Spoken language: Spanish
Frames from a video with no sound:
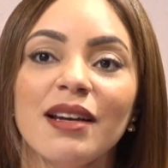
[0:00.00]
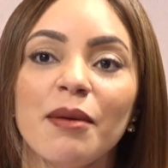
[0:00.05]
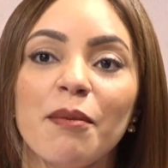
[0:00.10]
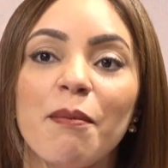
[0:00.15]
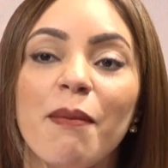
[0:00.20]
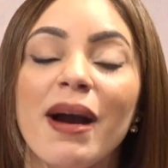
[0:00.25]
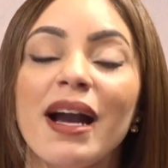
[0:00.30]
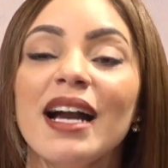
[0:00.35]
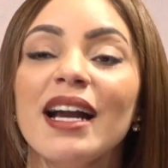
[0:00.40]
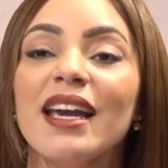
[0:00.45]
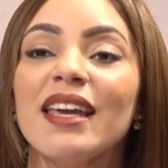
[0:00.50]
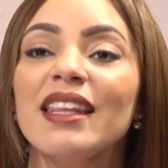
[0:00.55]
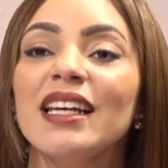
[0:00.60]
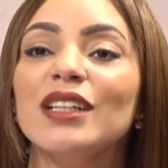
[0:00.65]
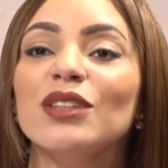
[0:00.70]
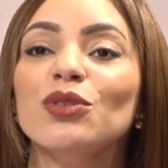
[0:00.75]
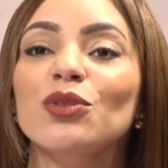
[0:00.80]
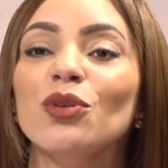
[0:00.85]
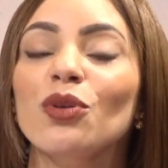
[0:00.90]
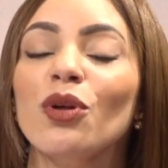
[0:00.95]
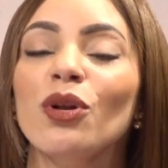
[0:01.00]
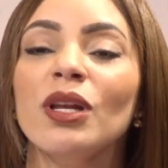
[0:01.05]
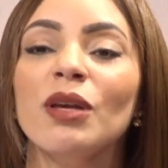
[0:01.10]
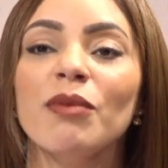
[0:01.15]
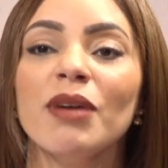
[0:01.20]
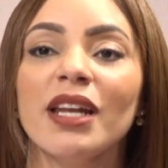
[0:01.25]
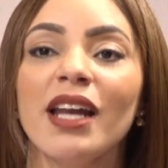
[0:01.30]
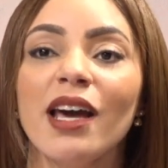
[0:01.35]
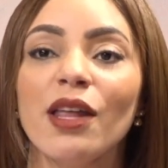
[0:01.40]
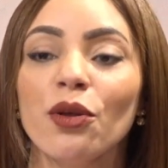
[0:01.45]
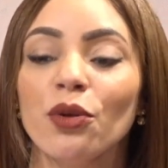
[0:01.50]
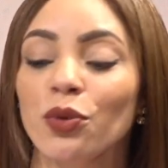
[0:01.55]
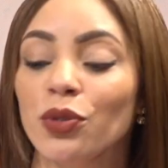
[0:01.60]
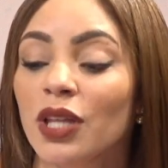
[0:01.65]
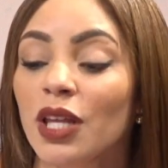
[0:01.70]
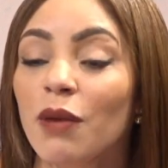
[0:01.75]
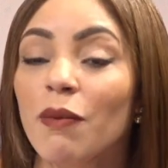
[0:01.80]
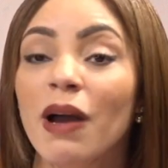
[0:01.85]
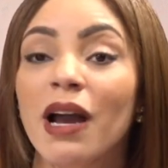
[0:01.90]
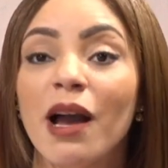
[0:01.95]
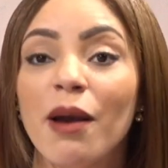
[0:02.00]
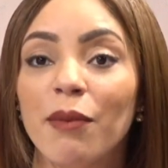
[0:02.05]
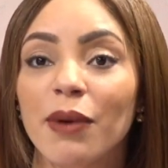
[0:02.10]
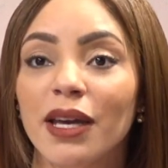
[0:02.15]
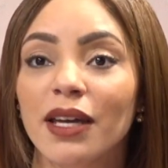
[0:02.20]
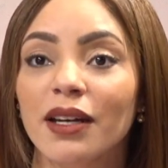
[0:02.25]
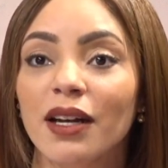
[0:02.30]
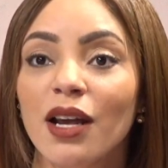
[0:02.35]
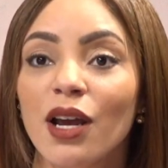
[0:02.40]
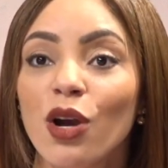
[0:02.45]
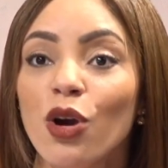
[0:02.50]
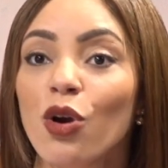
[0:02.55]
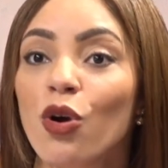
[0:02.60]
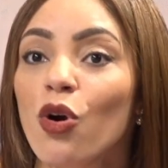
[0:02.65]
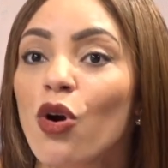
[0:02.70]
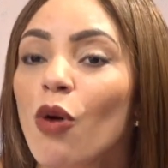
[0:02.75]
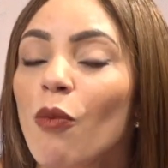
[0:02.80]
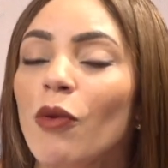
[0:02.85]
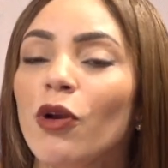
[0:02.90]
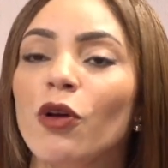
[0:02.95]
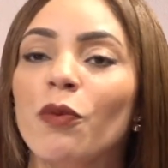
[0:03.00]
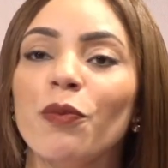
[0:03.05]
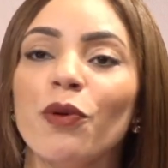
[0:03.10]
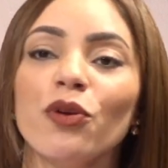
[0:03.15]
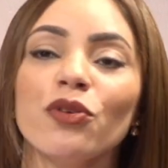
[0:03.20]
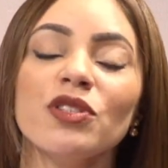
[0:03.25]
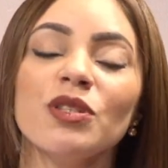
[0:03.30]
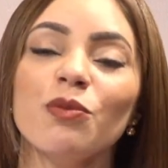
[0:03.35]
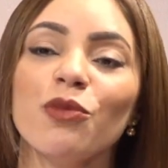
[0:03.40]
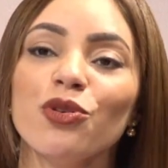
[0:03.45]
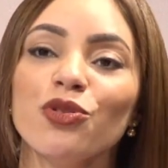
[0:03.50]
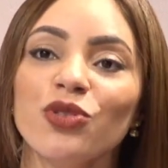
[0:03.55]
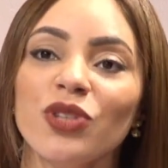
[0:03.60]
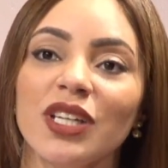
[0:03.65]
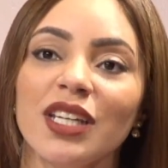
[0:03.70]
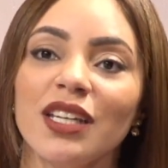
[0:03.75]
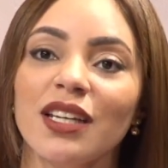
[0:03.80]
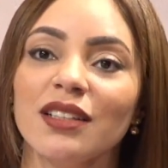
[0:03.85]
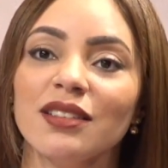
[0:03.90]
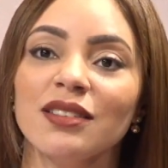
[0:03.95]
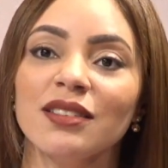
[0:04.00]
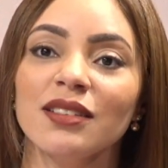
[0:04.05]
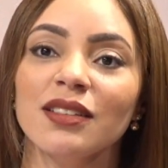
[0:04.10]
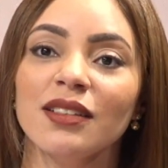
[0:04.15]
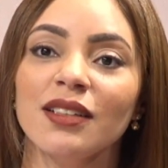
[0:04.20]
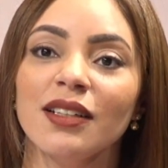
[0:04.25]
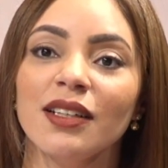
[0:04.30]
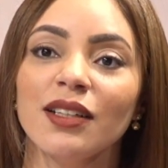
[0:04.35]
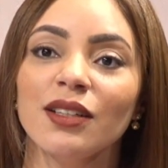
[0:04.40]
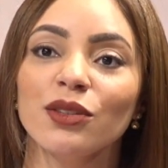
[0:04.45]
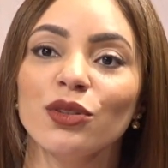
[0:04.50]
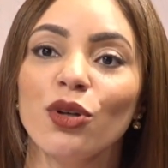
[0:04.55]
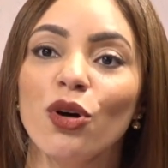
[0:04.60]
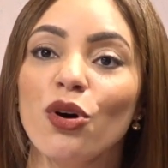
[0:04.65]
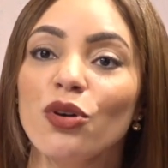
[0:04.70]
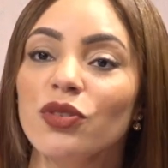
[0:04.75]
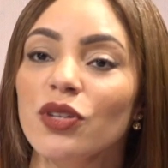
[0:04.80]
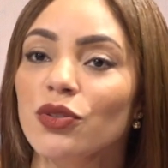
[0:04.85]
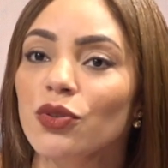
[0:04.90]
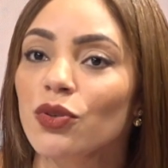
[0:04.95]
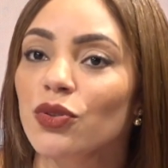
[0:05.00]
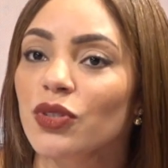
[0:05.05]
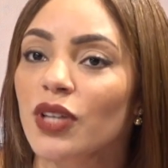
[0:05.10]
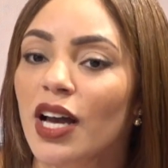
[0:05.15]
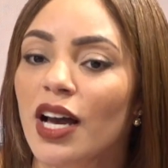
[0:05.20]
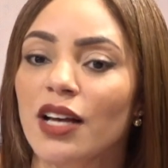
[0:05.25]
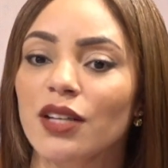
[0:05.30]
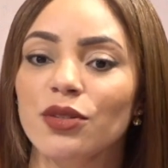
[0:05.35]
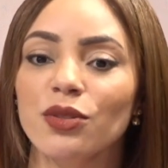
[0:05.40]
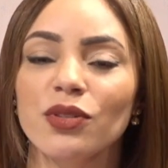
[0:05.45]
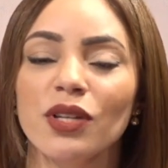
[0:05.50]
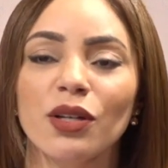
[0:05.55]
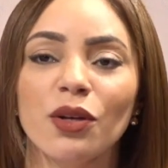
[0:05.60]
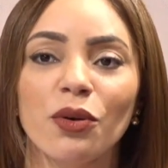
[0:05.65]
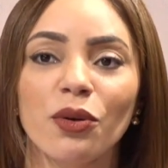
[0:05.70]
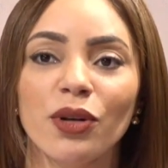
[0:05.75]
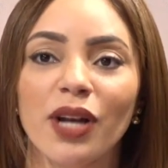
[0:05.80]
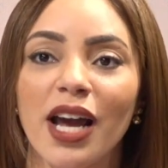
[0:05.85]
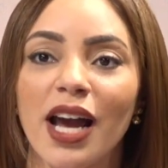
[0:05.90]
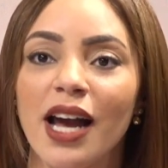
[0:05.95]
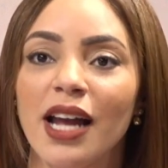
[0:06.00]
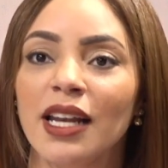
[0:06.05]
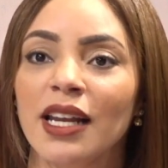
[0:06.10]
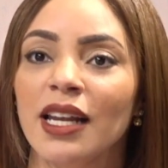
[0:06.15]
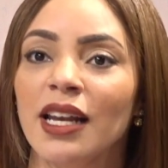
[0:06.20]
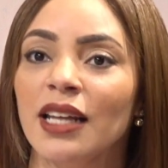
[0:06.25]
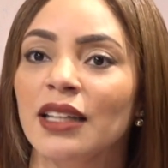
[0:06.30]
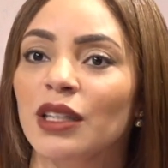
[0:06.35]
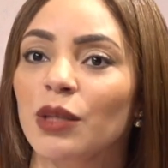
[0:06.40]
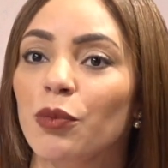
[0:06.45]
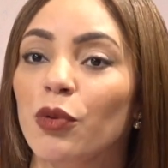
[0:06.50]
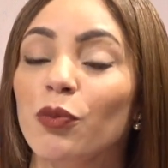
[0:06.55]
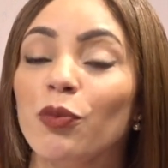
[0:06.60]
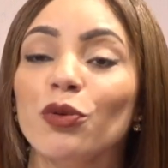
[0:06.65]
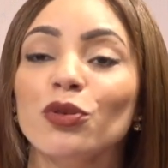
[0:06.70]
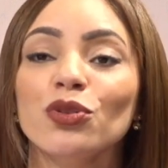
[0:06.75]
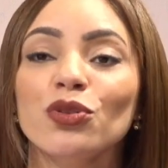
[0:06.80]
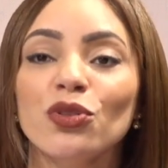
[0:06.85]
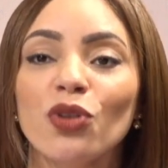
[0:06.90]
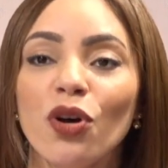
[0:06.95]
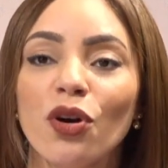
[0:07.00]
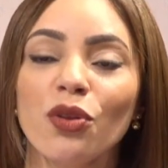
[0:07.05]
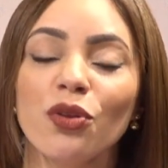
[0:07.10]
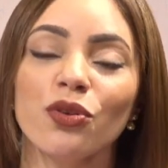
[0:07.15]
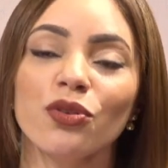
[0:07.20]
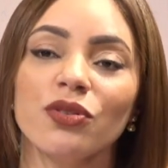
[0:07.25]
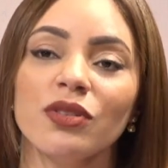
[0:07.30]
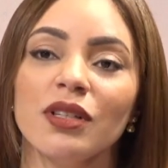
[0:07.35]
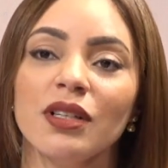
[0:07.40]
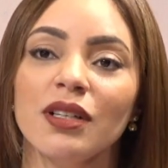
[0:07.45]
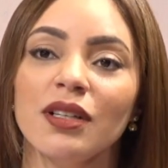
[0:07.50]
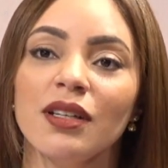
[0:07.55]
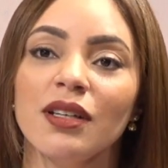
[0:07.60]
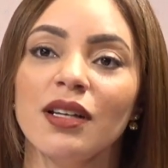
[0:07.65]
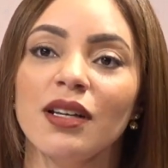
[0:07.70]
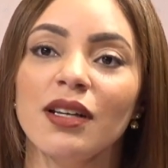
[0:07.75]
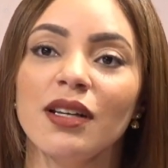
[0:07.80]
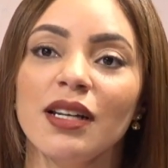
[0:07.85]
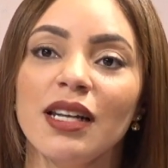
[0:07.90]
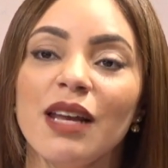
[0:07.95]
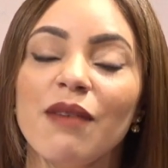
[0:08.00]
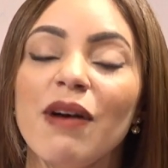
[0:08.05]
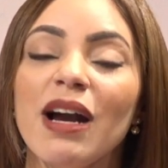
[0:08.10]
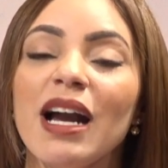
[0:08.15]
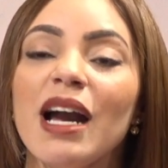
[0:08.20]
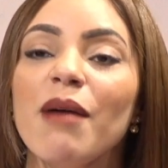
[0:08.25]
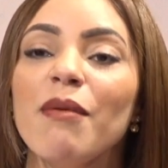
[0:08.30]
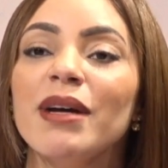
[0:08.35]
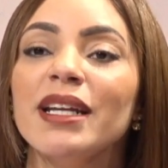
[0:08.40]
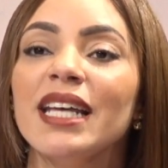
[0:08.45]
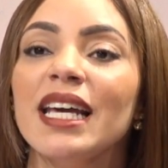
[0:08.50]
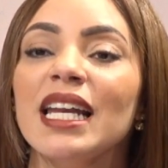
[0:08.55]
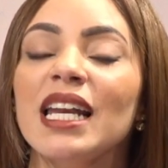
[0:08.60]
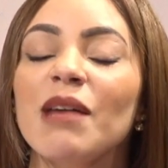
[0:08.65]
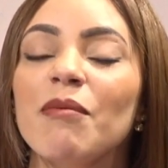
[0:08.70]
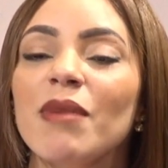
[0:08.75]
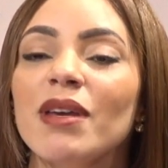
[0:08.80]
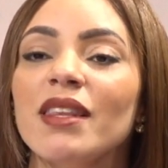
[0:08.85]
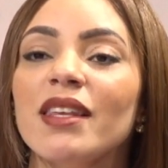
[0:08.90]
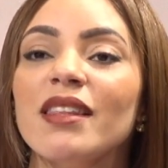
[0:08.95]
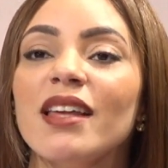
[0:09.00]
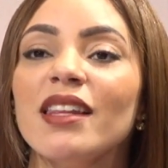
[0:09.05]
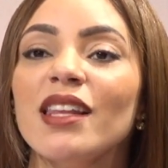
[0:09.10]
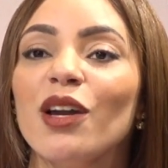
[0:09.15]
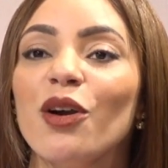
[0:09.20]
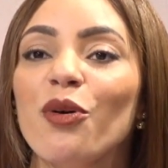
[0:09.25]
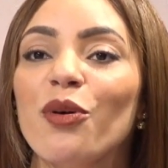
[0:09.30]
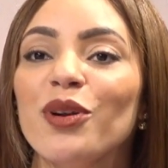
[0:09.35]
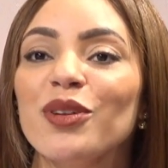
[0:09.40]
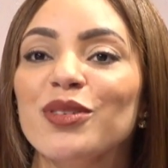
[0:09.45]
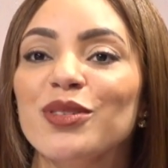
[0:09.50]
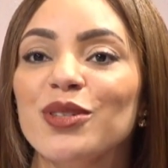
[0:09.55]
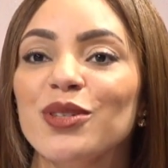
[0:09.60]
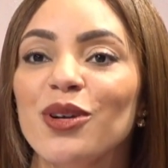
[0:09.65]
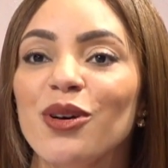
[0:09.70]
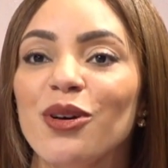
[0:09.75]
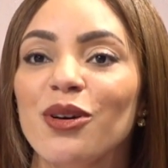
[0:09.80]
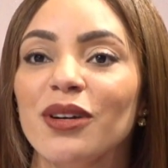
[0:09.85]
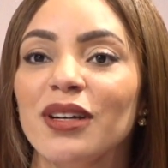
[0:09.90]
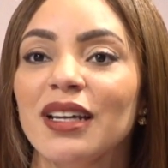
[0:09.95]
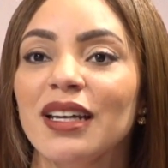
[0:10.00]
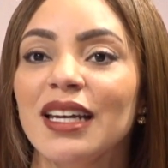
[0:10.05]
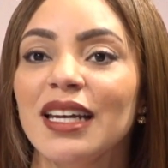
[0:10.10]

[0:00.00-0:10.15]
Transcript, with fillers: van a quedar todos liberados y ustedes van a ver cómo en los próximos días, todos esos casos, el coral, el antipulpo, todos le van a variar la medida de coerción.